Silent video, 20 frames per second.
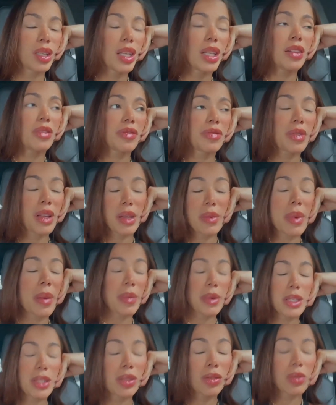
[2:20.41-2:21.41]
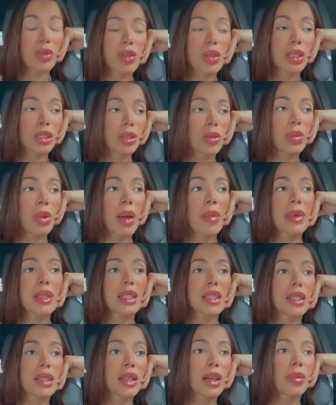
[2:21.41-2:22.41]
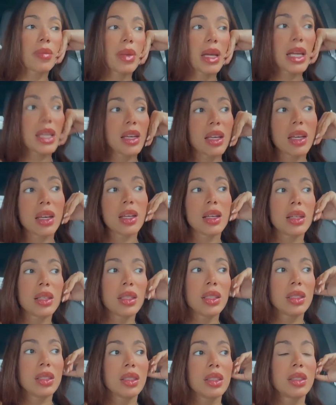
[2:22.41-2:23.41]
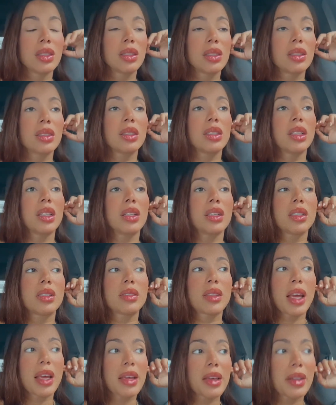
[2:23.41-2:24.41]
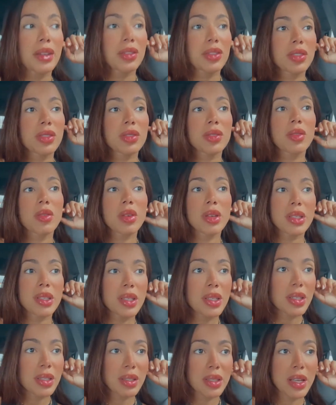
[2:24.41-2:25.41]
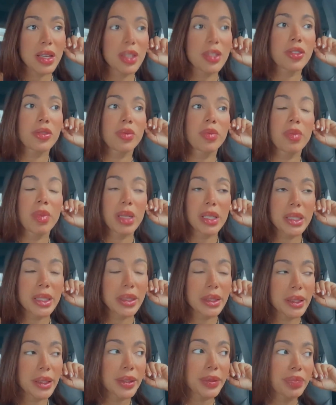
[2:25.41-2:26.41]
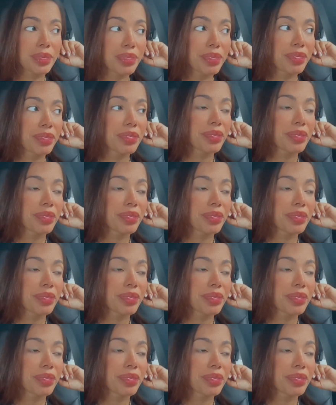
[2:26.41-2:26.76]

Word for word: ele, ele me apresentou o candomblé, mas ele também ele tem as coisinhas dele de umbanda.